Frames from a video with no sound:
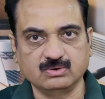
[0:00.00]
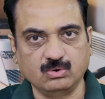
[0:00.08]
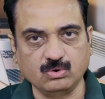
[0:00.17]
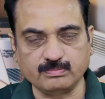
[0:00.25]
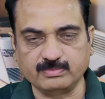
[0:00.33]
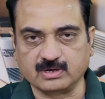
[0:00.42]

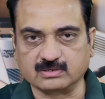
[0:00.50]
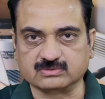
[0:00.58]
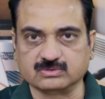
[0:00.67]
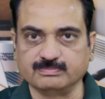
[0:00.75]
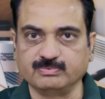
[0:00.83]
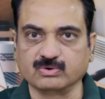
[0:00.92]
और
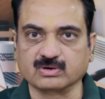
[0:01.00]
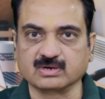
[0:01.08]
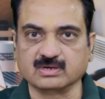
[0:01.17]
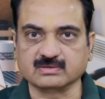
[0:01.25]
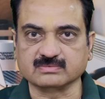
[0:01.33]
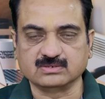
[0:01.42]
महत्वपूर्ण
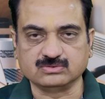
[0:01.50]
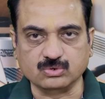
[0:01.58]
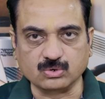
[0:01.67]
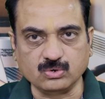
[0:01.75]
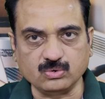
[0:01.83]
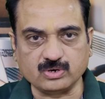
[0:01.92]
है
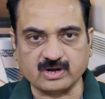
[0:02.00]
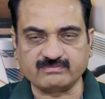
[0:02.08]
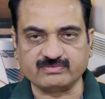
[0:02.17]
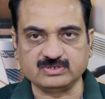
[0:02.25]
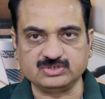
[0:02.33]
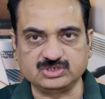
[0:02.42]
दोनों ग्रह
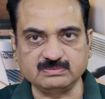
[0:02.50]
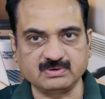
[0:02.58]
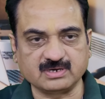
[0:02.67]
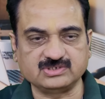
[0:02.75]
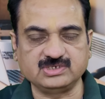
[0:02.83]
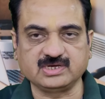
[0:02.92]
वृषभ
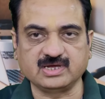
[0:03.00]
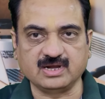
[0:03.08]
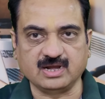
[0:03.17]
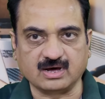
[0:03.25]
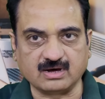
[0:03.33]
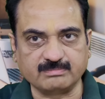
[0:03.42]
राशि के
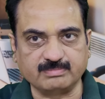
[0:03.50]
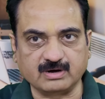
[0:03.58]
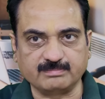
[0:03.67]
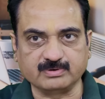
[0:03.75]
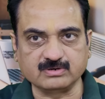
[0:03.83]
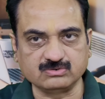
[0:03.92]
लाभ भाव
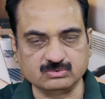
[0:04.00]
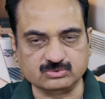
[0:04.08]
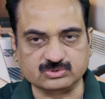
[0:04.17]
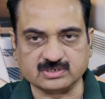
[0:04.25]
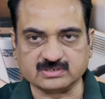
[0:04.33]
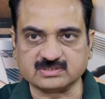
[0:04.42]
पर
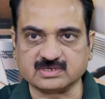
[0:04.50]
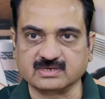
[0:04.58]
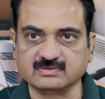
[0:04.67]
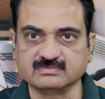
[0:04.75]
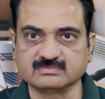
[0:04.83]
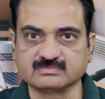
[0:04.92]
गोचरस्थ हैं
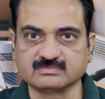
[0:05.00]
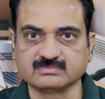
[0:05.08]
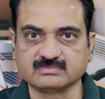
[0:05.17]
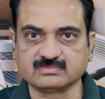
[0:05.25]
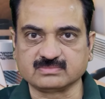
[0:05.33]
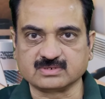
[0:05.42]

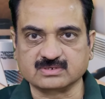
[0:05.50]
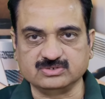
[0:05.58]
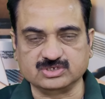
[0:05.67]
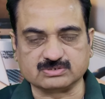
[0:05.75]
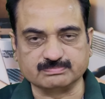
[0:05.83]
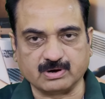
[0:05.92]

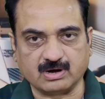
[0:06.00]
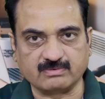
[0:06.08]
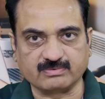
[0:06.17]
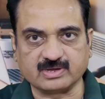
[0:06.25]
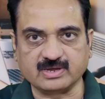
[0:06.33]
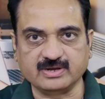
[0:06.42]
जिस
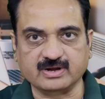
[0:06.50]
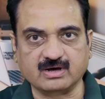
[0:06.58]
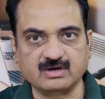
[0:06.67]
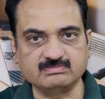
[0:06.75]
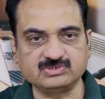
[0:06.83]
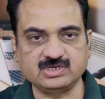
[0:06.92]
भाव के
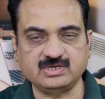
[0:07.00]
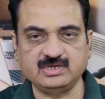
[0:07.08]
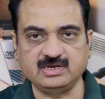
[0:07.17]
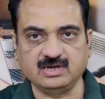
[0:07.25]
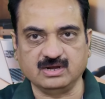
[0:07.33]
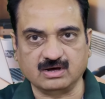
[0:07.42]
नाम से ही
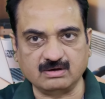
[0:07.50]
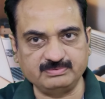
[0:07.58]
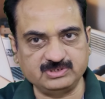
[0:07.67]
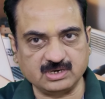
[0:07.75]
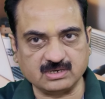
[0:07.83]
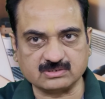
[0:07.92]
लाभ
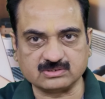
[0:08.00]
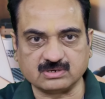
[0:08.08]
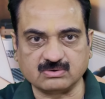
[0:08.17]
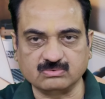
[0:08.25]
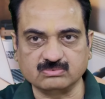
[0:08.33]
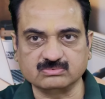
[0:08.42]
झलकता हो